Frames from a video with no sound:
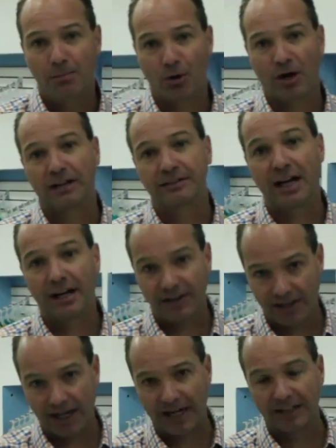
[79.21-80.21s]
por la
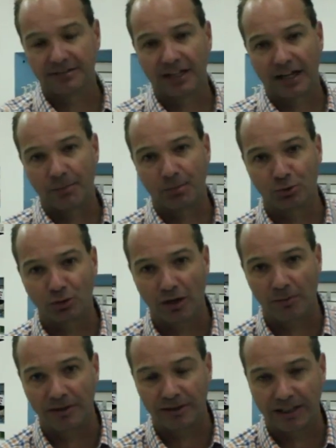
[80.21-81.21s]
tarde, agradecerle
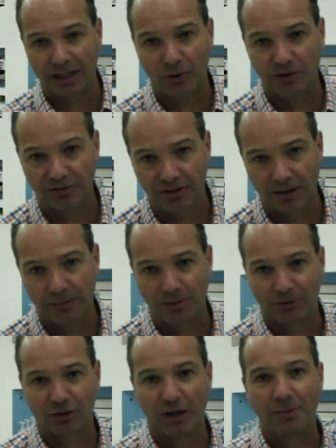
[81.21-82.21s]
puntualmente, ya lo hice
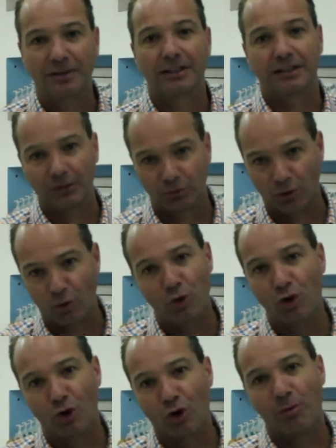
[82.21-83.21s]
personalmente tanto a
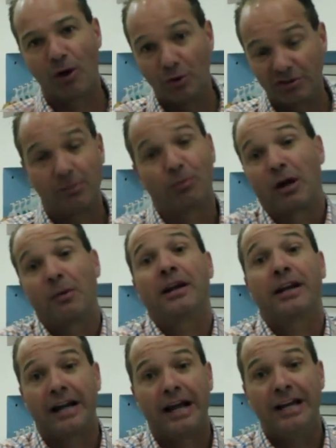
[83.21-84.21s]
Julio como como a Luisa por
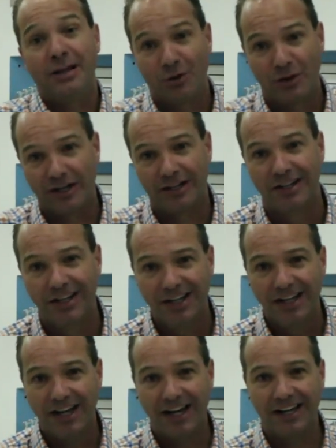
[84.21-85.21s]
haber creído en,
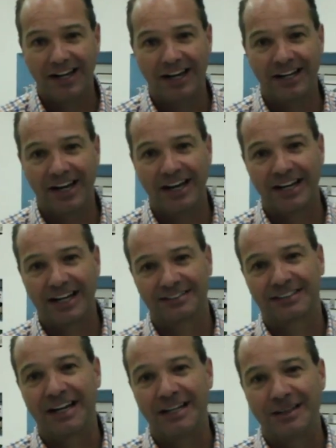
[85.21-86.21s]
en,
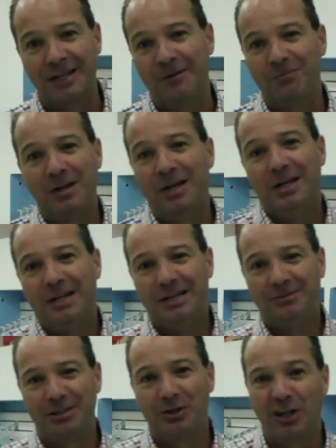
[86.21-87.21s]
Cascarita.
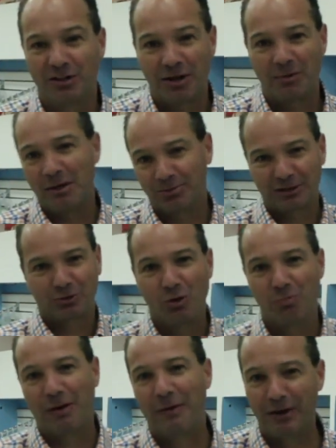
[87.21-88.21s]
Y si no les va bien, se pues es
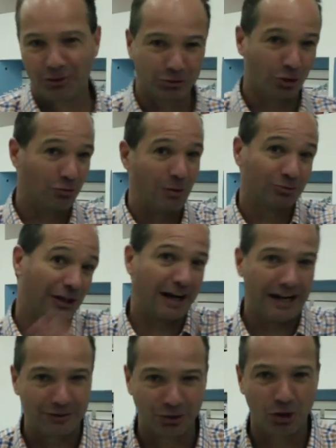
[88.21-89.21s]
culpa de ellos. Nosotros nos vamos al
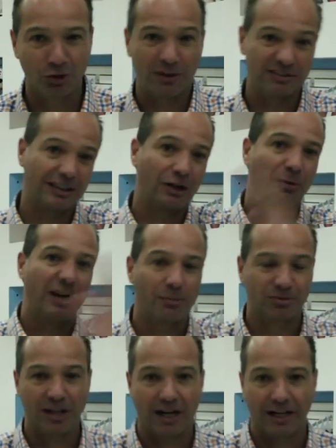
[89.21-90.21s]
rato, no nos decir que nos vayan a
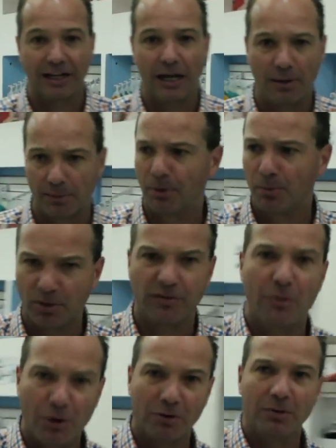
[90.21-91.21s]
empezar a reclamar. Pero por
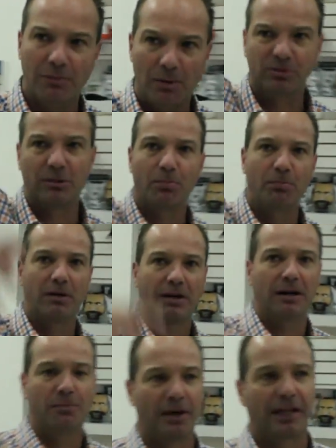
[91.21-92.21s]
favor, vamos
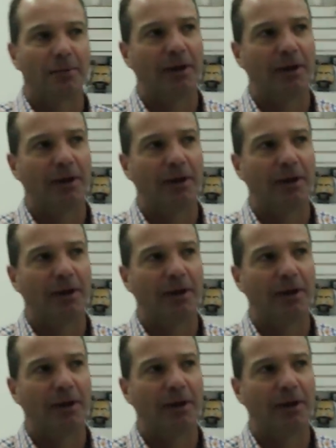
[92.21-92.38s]
para que